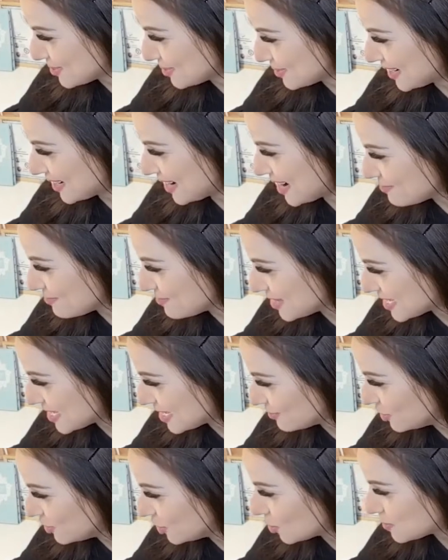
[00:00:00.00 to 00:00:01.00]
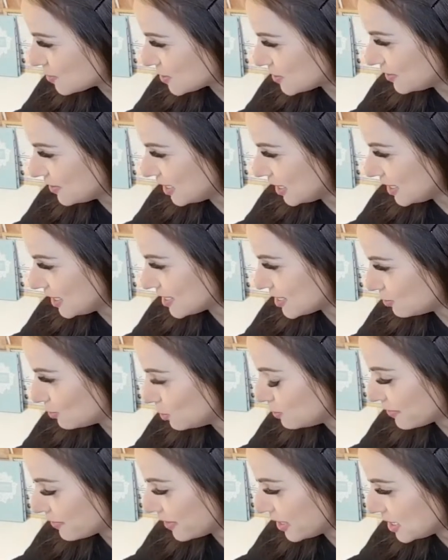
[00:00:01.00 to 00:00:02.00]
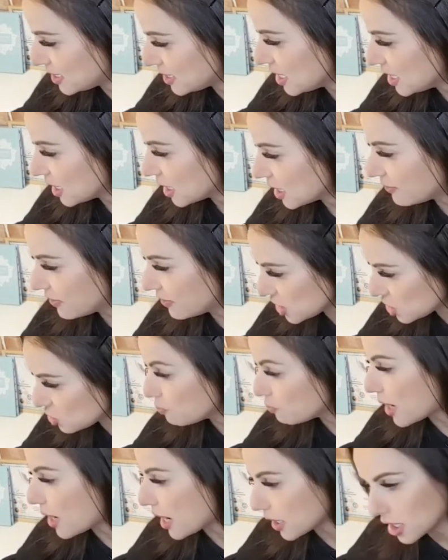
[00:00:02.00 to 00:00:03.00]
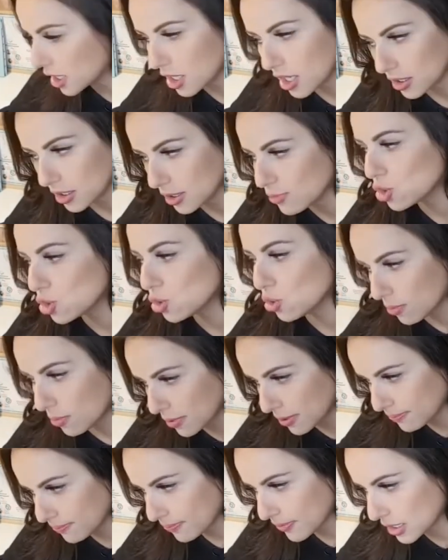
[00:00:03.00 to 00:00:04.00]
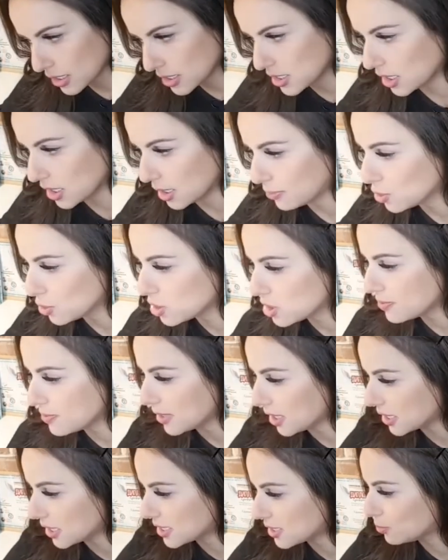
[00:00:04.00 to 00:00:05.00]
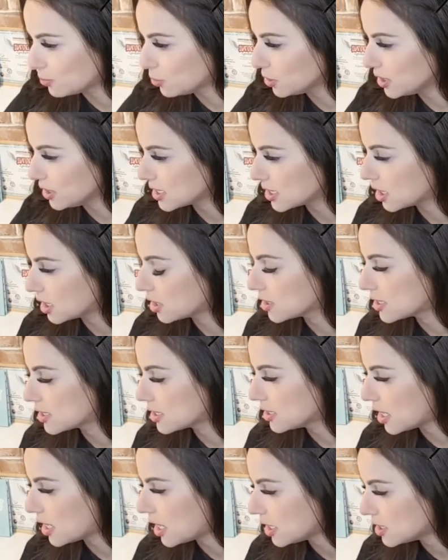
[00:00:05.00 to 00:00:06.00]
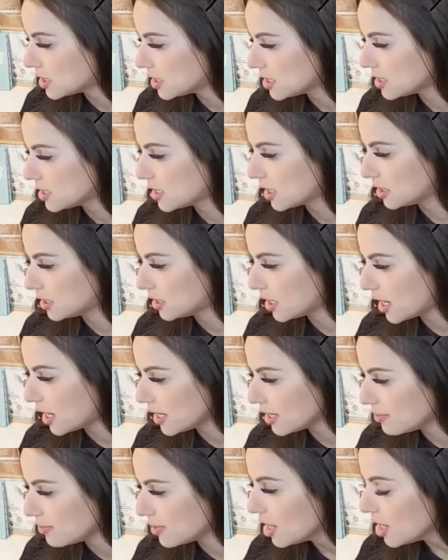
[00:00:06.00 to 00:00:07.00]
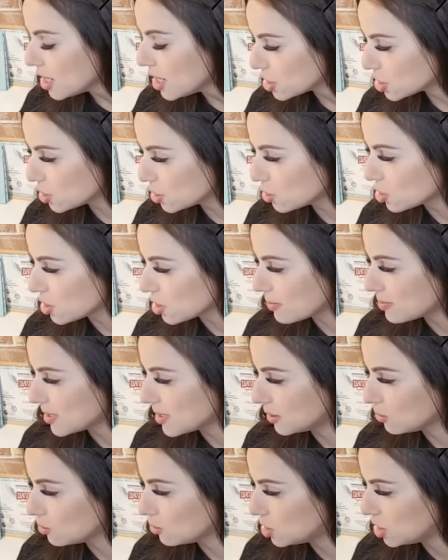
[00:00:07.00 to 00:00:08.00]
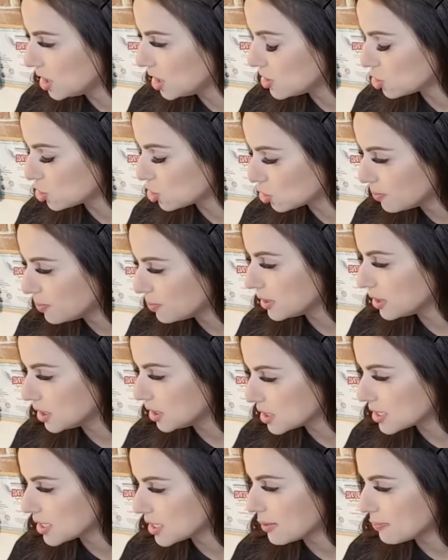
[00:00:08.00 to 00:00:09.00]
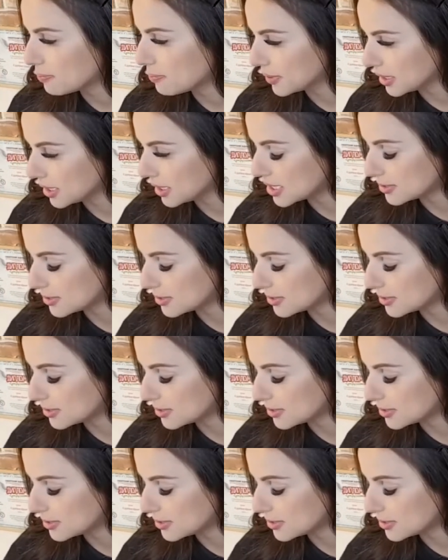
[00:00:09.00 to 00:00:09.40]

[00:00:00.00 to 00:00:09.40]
утра вместо выкупа свидетельница будет проводить квест в парке рядом с домом, где я буду собираться. Будет несколько станций с заданиями, что нужно обязательно учесть, чтобы не забыть.